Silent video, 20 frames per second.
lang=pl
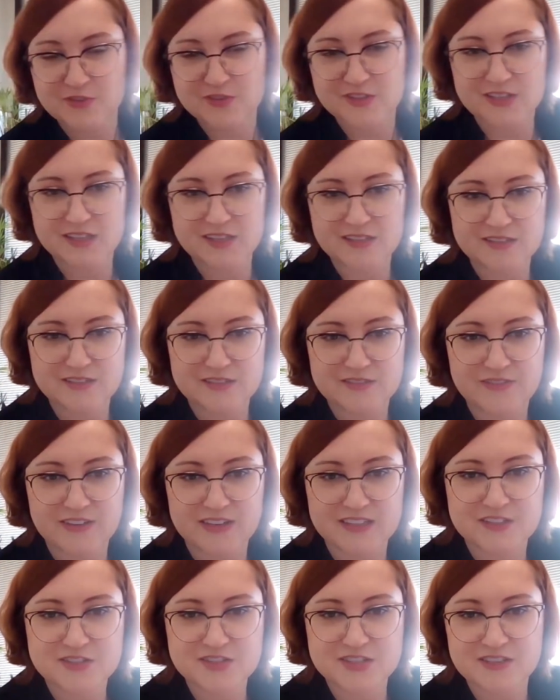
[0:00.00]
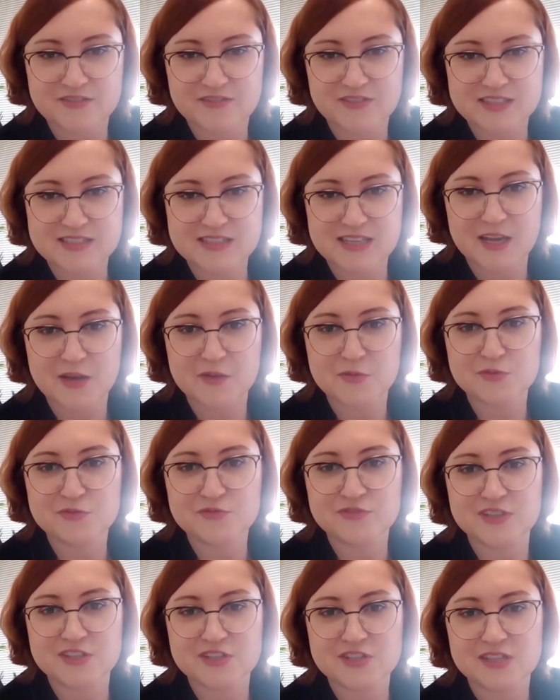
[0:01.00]
powoli e, faktycznie wracają
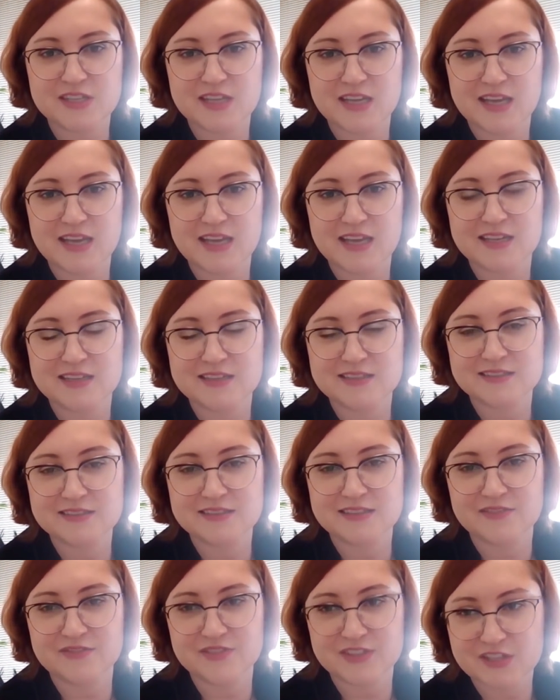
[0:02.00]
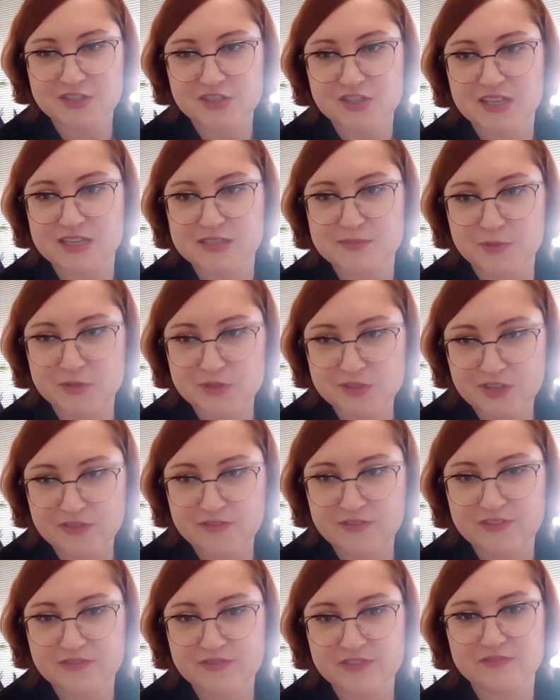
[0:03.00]
również te, te wydarzenia
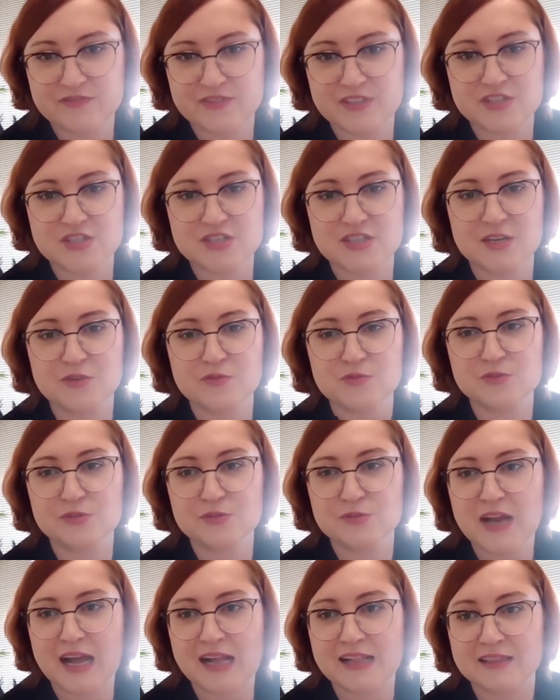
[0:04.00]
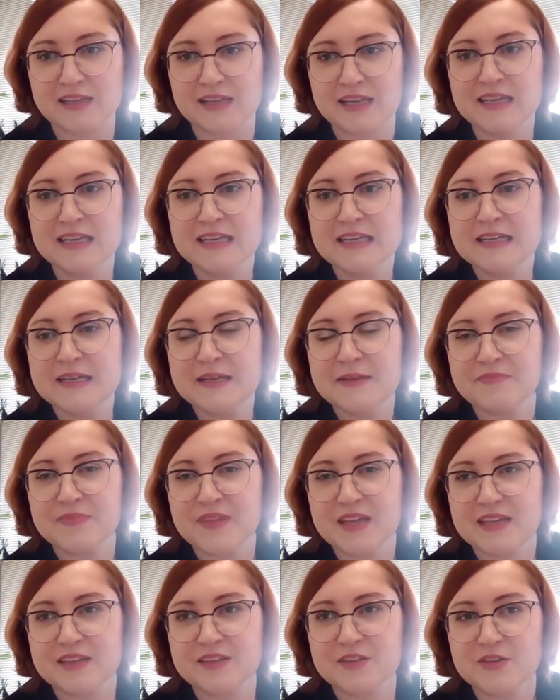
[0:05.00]
sportowe i wydarzenia kulturalne.
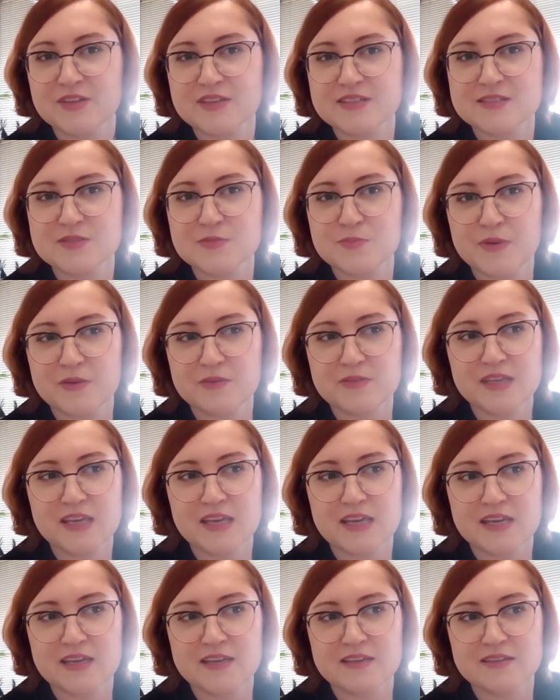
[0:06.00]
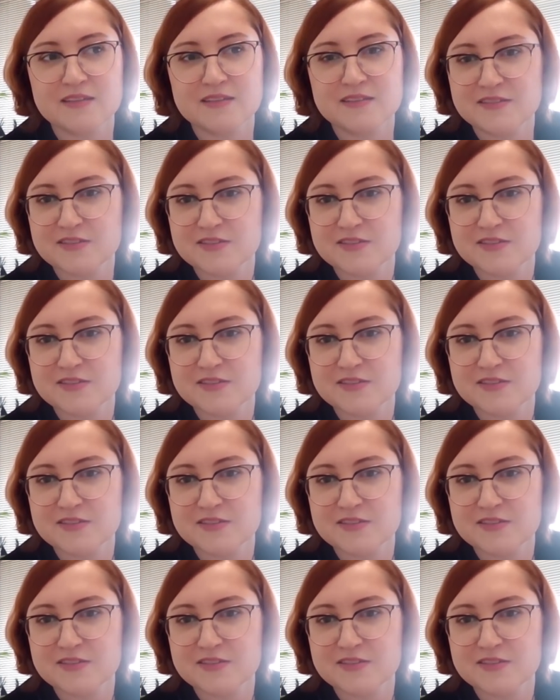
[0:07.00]
To Ale jest poczekaj, zupełnie... ja o tym meczu